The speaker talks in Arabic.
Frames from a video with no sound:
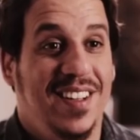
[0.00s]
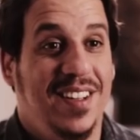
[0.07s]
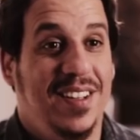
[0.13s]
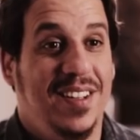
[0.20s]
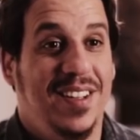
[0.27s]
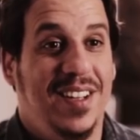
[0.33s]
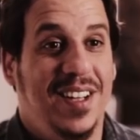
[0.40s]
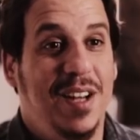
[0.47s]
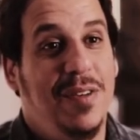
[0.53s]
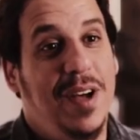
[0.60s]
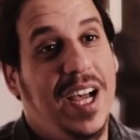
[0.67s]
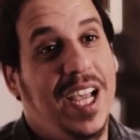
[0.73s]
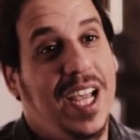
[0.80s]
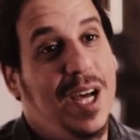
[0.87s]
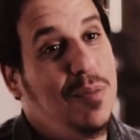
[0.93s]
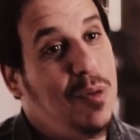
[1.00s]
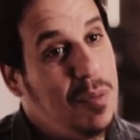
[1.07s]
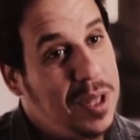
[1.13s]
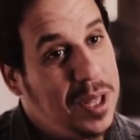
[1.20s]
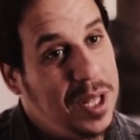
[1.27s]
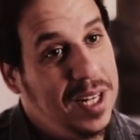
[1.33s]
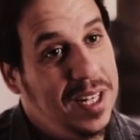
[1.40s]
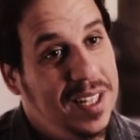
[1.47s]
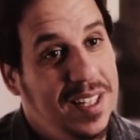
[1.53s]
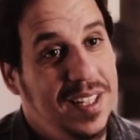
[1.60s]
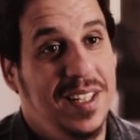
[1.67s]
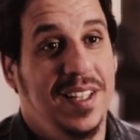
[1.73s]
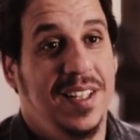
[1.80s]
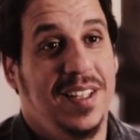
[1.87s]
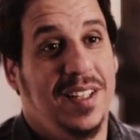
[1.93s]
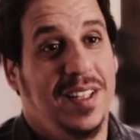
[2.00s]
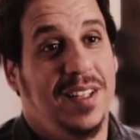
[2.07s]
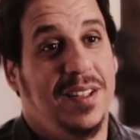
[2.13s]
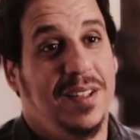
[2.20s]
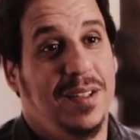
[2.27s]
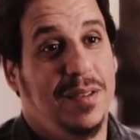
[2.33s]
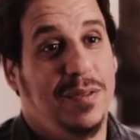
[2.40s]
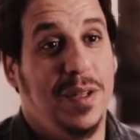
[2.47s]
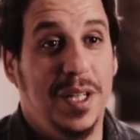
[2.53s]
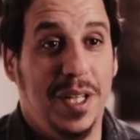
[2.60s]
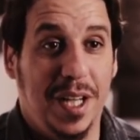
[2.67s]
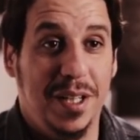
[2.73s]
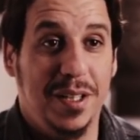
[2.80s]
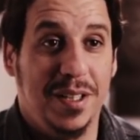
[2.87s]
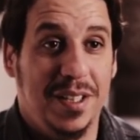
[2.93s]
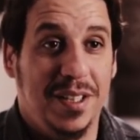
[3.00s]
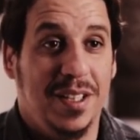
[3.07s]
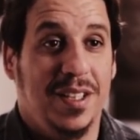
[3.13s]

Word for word: آه، انا في الحقيقه ممثل آه، فنان